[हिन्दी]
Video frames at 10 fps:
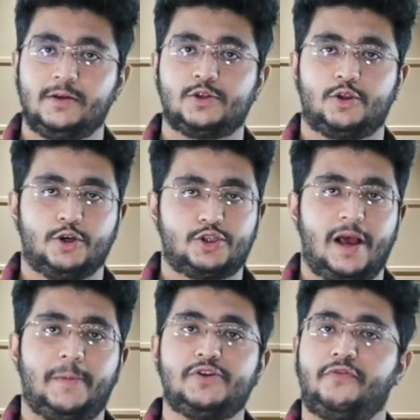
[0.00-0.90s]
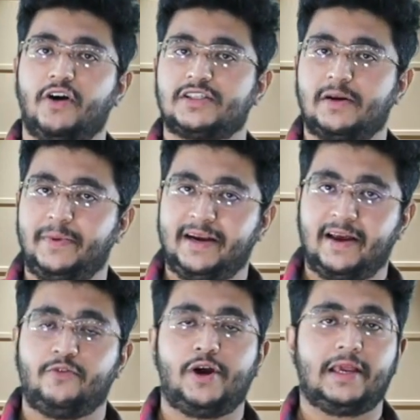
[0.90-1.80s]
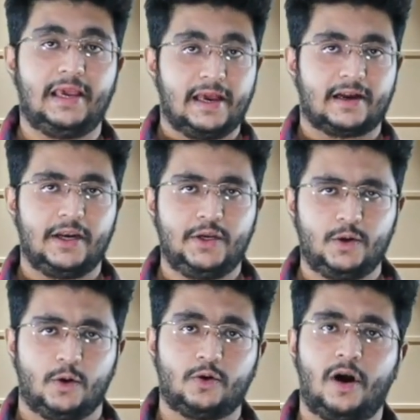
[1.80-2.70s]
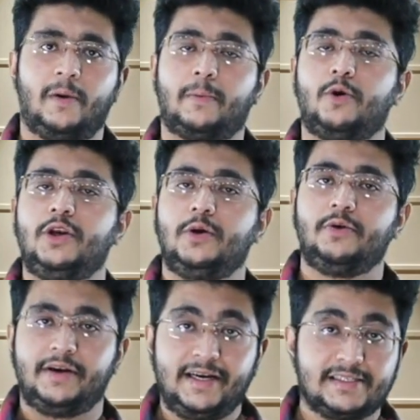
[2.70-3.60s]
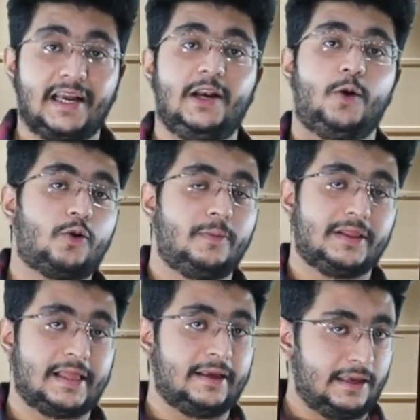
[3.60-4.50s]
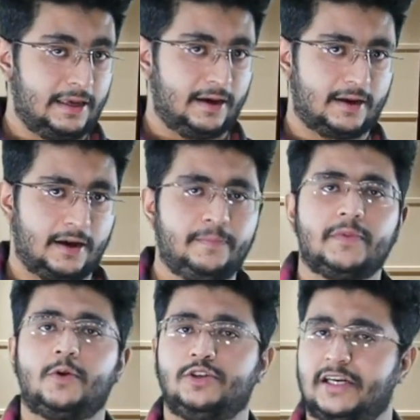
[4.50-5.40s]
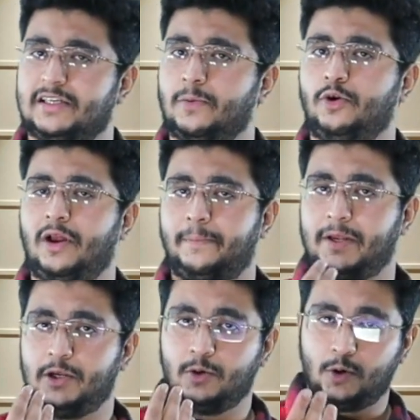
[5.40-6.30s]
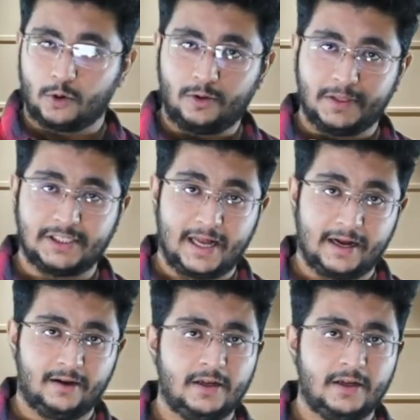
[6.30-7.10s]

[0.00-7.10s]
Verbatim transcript: सो so, दोस्तों यहाँ पे जो फर्स्ट अपडेट है वो है किया का न्यू लोगो अब आपको न्यू रीडिज़ाइन लोगो मिलता है किया का कुछ ऐसा आपको यहाँ पे न्यू लोगो मिल जाएगा